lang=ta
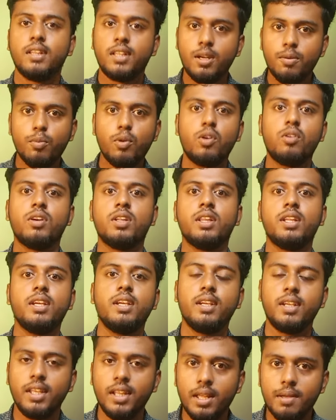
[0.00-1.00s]
திரும்பவும்
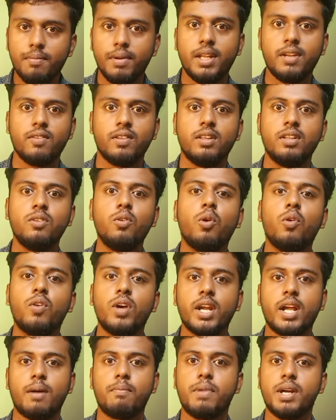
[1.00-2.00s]
வந்து இதே மாதிரி வந்து
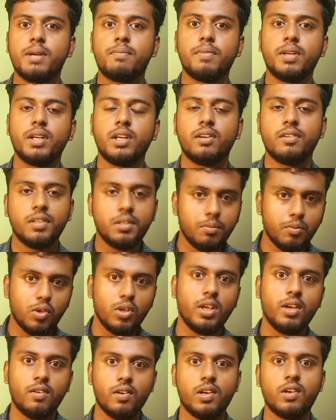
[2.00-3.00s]
ஒவ்வொரு கம்பார்ட்மெண்ட்டாக வந்து
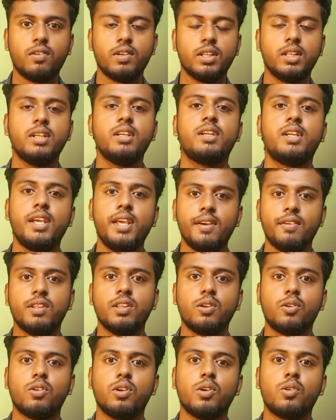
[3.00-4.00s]
மோடி அவங்க வந்து டீயை
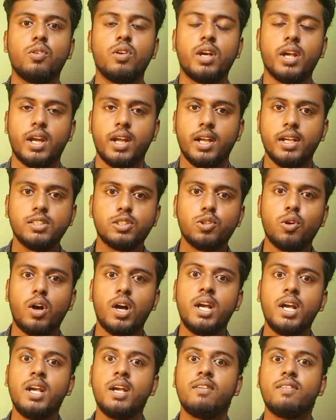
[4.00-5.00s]
வந்து கொண்டு கொடுக்குறாங்க ஸோ
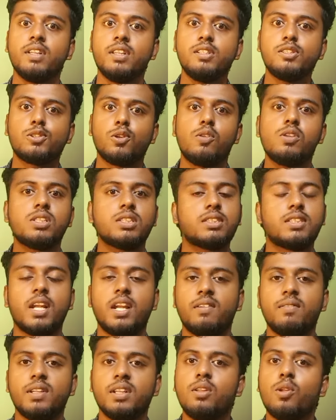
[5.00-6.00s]
அங்கே வந்து சோல்ஜர்ஸ்
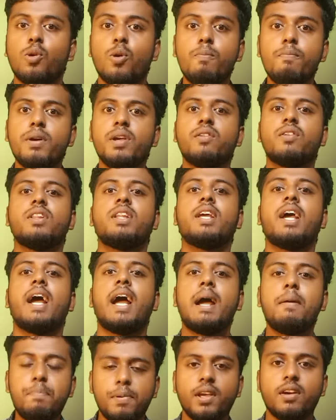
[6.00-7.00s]
எல்லாம் வந்து ரொம்ப வந்து
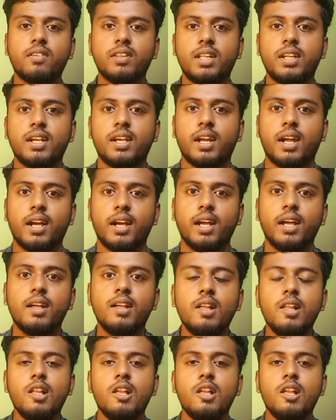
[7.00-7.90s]
ஹாப்பியாக வந்து இருக்கிறாங்க